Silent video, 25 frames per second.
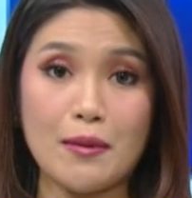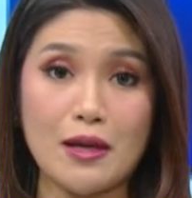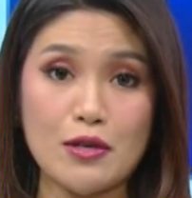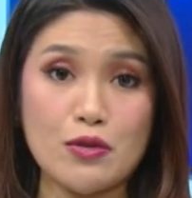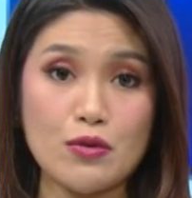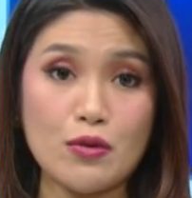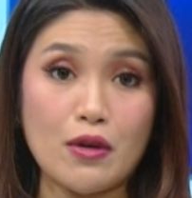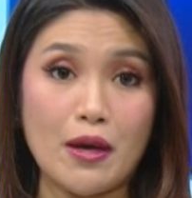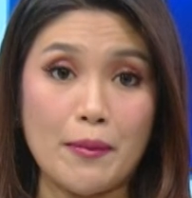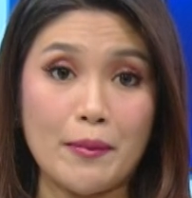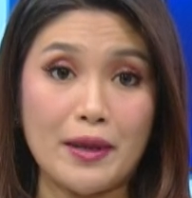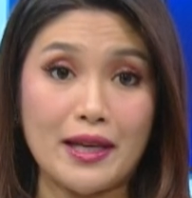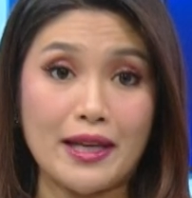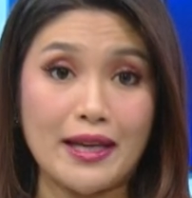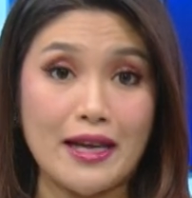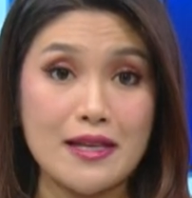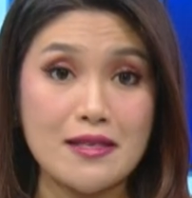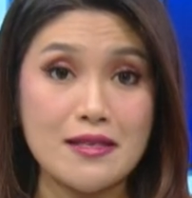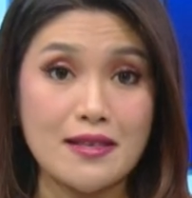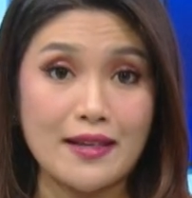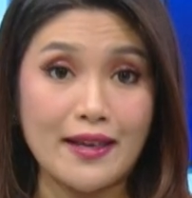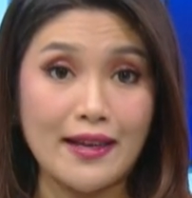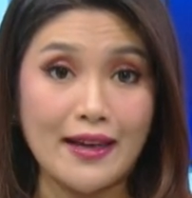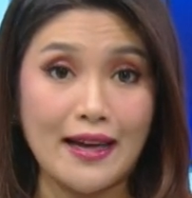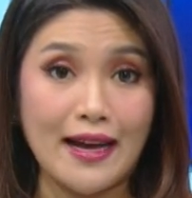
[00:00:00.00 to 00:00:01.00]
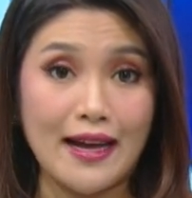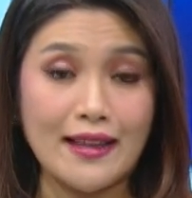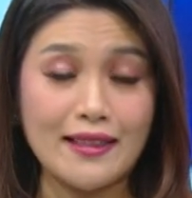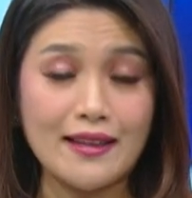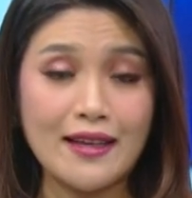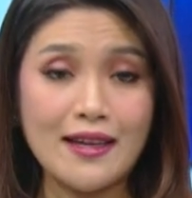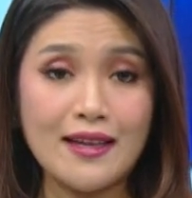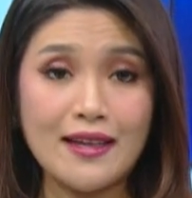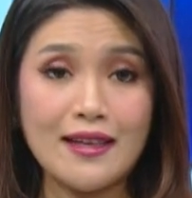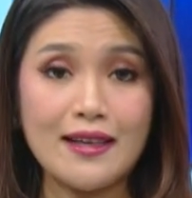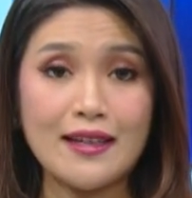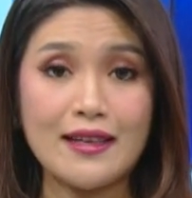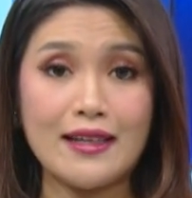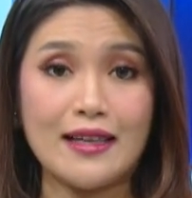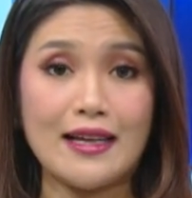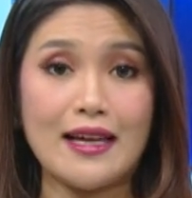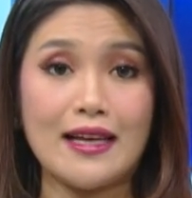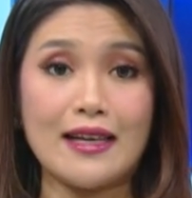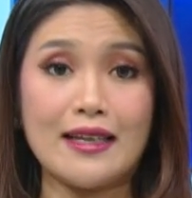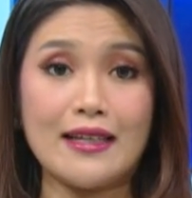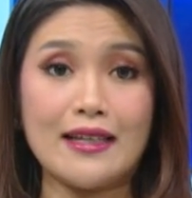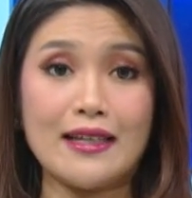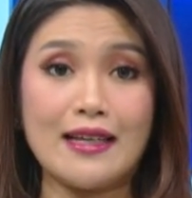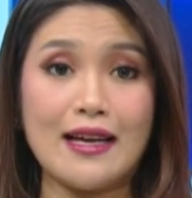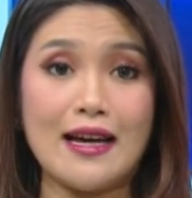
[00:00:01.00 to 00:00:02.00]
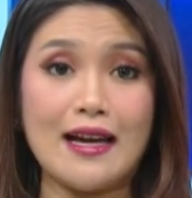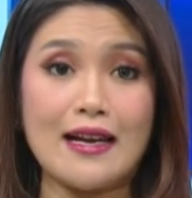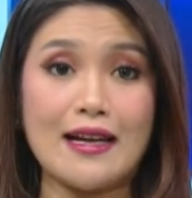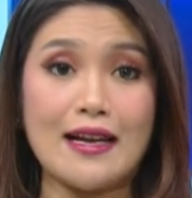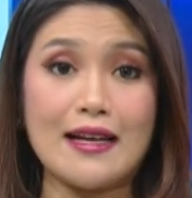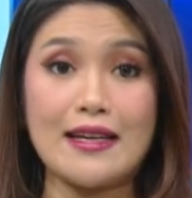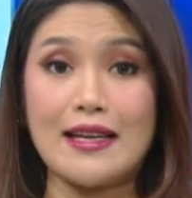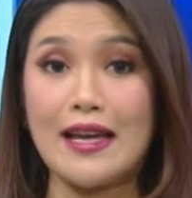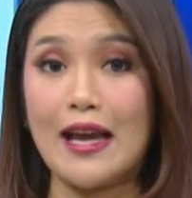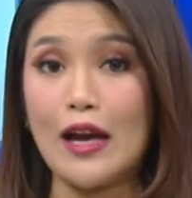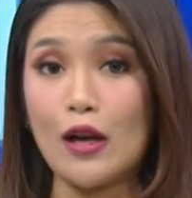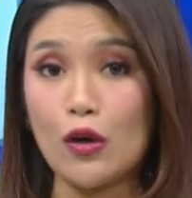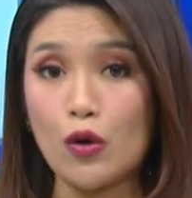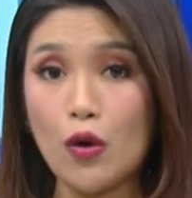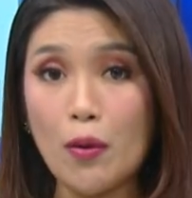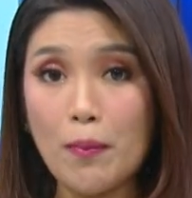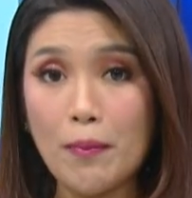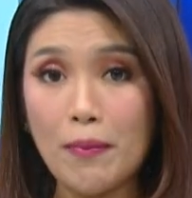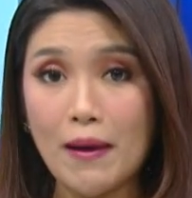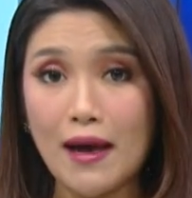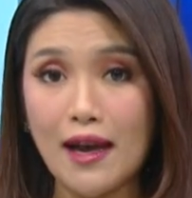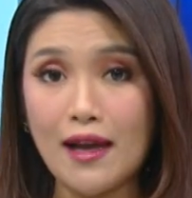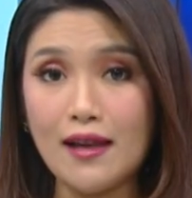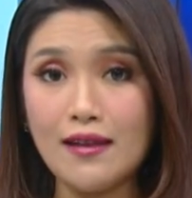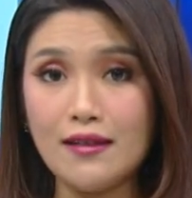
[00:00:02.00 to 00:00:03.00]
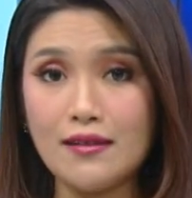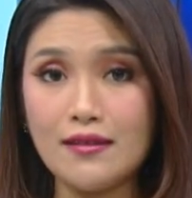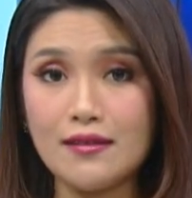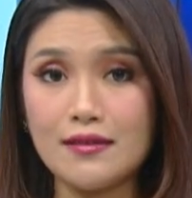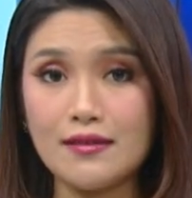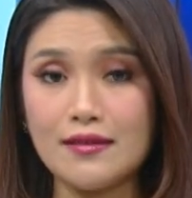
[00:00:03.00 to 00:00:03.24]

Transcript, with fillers: termasuk Amerika Serikat, negara-negara di Eropa,